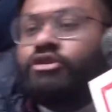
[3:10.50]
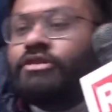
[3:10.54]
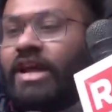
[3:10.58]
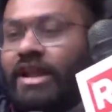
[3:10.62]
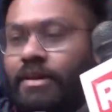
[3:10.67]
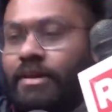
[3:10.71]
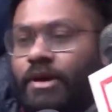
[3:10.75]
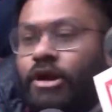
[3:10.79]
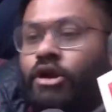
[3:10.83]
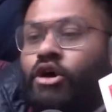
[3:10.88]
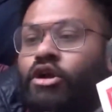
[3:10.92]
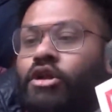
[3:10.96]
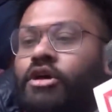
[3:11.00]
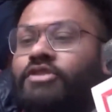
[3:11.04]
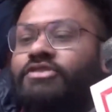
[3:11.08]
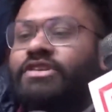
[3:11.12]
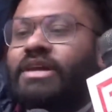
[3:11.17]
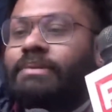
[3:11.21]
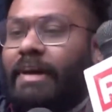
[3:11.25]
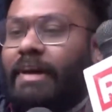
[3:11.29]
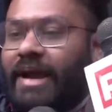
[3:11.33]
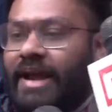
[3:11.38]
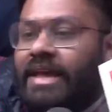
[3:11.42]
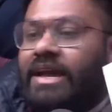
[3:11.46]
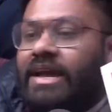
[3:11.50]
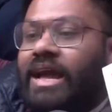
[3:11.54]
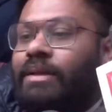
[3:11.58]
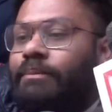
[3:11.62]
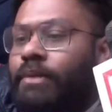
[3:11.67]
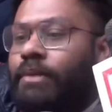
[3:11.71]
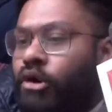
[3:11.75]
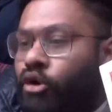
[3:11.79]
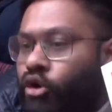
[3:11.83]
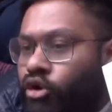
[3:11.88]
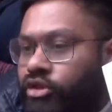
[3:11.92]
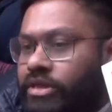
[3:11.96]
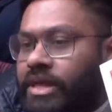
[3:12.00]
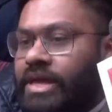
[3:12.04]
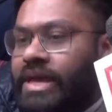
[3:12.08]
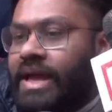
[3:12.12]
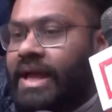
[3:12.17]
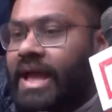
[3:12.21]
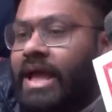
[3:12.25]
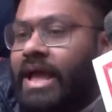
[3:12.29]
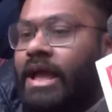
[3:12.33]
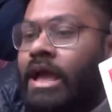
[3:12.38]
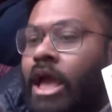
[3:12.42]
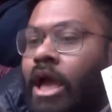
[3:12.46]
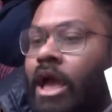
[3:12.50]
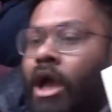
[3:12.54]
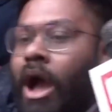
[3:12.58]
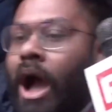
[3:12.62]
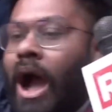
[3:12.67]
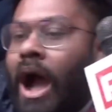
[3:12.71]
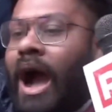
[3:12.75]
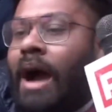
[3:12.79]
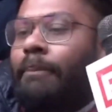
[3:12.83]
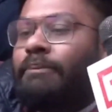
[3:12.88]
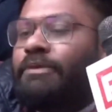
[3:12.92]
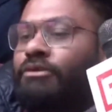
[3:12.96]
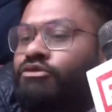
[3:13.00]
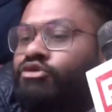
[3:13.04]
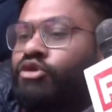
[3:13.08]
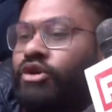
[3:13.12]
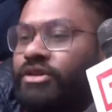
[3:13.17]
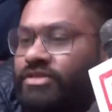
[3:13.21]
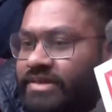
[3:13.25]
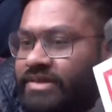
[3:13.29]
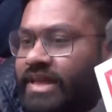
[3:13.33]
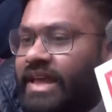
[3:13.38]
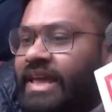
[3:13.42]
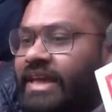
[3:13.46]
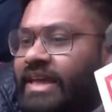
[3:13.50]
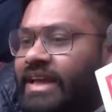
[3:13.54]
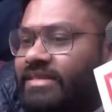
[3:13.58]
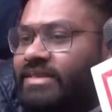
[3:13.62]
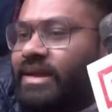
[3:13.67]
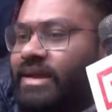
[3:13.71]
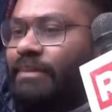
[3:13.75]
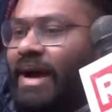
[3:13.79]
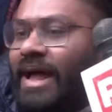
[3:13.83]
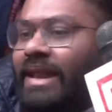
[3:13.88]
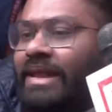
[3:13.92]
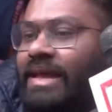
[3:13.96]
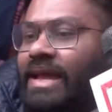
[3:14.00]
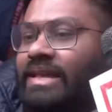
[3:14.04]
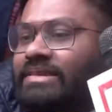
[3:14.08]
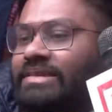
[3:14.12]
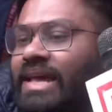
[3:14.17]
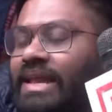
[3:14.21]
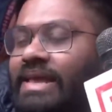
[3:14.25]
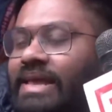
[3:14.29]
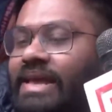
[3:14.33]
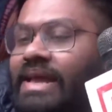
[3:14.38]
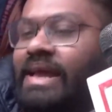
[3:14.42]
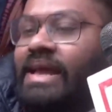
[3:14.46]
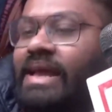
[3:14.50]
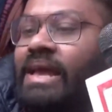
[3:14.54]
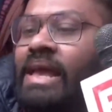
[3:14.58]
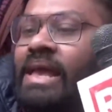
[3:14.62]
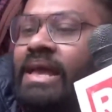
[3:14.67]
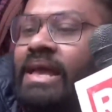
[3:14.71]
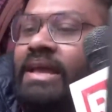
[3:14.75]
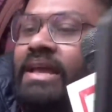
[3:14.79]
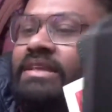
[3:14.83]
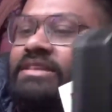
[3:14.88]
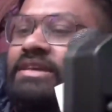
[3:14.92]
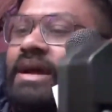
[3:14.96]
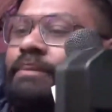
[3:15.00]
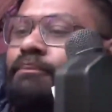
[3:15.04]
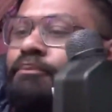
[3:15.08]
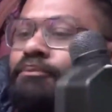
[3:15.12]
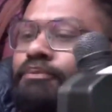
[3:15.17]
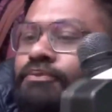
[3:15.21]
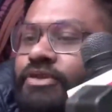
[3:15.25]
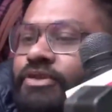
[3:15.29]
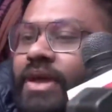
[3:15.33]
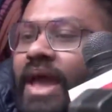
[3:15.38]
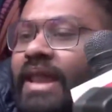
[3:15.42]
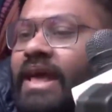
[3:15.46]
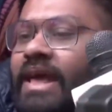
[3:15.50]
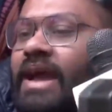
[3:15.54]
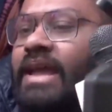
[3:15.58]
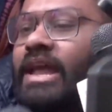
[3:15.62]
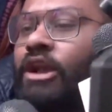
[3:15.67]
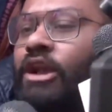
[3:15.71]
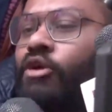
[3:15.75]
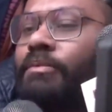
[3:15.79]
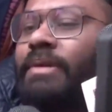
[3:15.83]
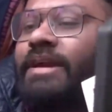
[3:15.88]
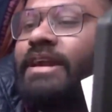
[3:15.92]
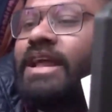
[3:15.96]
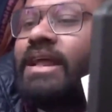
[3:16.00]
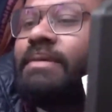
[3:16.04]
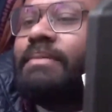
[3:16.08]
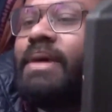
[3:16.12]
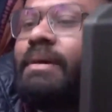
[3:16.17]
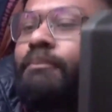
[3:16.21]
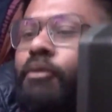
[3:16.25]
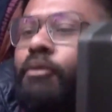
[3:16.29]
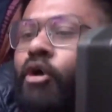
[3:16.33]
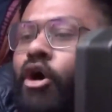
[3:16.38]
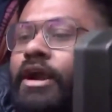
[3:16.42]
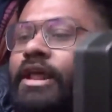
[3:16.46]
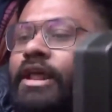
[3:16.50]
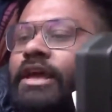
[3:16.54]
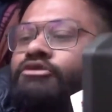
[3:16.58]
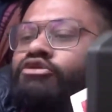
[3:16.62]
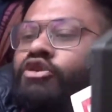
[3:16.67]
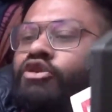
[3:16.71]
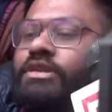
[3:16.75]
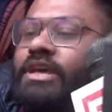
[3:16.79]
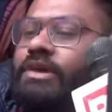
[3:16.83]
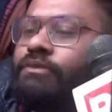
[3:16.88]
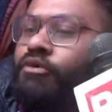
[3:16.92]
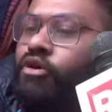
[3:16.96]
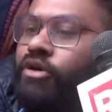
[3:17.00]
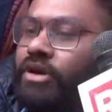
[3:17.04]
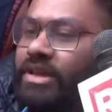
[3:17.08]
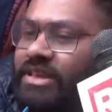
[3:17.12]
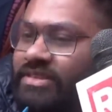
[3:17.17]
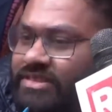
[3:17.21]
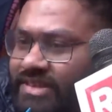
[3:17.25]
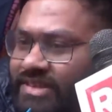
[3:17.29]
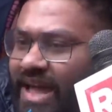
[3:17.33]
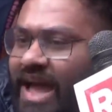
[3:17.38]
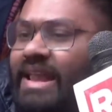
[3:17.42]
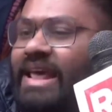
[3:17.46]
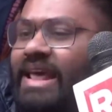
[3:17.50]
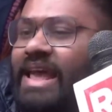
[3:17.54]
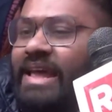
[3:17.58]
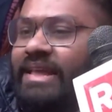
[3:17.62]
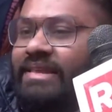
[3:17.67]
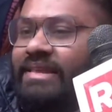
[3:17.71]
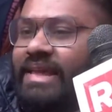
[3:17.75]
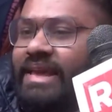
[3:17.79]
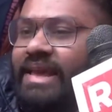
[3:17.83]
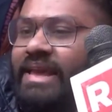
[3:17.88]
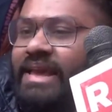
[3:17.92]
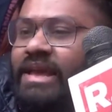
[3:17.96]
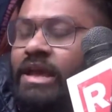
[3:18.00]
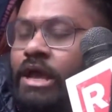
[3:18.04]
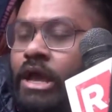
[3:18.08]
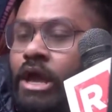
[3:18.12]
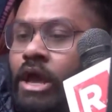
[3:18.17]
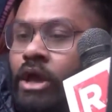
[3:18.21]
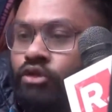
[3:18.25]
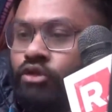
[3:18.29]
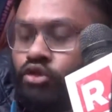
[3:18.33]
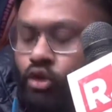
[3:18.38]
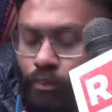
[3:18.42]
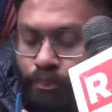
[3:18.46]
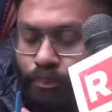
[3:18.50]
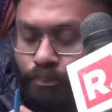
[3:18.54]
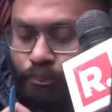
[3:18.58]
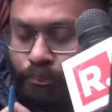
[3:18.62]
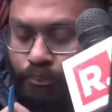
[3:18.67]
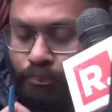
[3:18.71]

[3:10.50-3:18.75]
जो टर्मिनोलॉजी मेडिकल में होती है आप इसको इस तरीके से मान के चलिए कि जब 13 किलोमीटर में बॉडी जो थी वो घिसटा रही थी तो